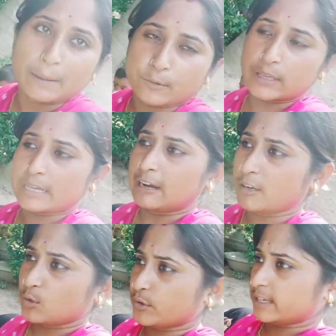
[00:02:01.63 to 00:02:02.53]
বাবুকে
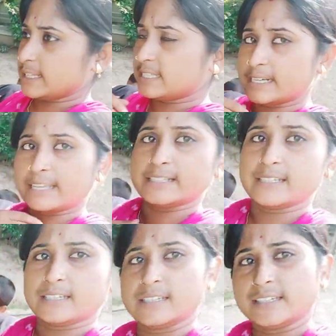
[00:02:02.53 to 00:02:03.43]
খাওয়ানো হয়ে গেছে আর
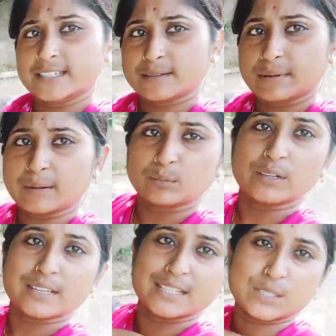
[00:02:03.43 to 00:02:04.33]
এই যে বাবু
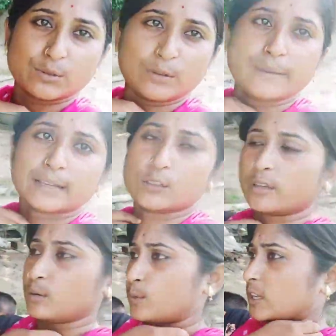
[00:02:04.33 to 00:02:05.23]
আর এই যে স্কুল ব্যাগ তো
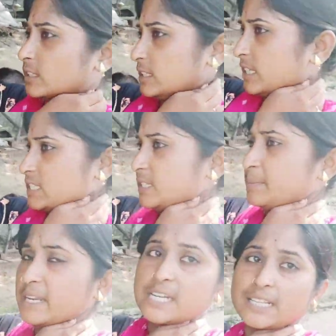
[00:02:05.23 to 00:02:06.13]
এখন পড়াতে দিয়ে আসছি
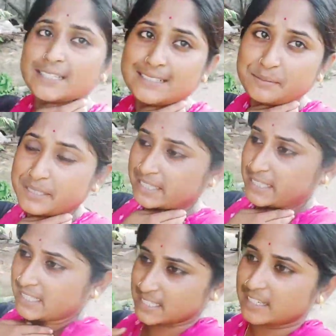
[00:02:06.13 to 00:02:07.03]
প্রায় সাড়ে তিনটে বেজে
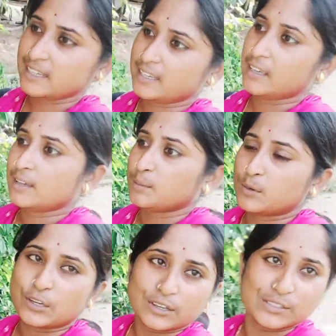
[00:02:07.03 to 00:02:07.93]
গেছে
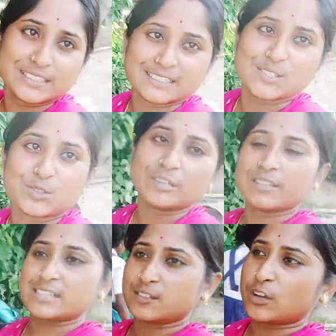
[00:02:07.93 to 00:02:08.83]
মনে হয় ওর দিদি চলে
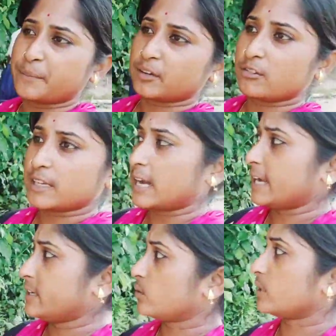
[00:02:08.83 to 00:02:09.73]
এসছে তো আমি এখন
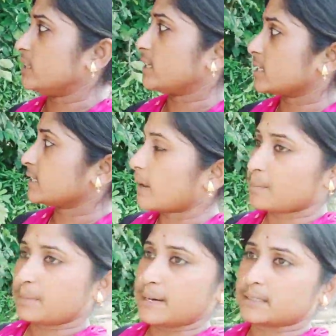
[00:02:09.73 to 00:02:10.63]
খাইনি ওকে দিয়ে এসে
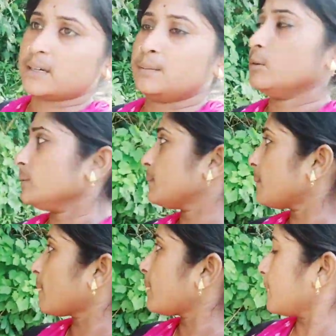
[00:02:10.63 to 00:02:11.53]
তারপরে ভাত খাবো
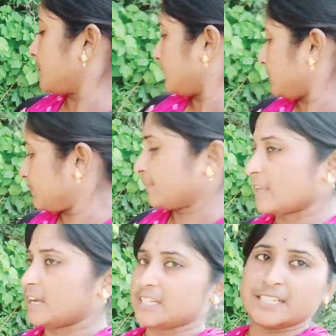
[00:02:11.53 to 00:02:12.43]

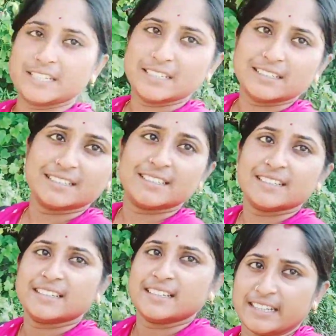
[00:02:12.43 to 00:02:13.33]
আসিনি
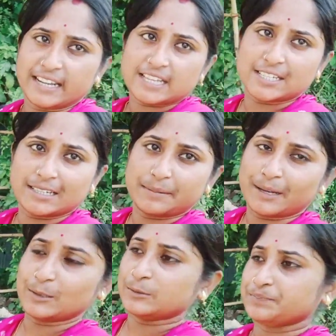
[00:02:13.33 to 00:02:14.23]
না আসলেই ভালো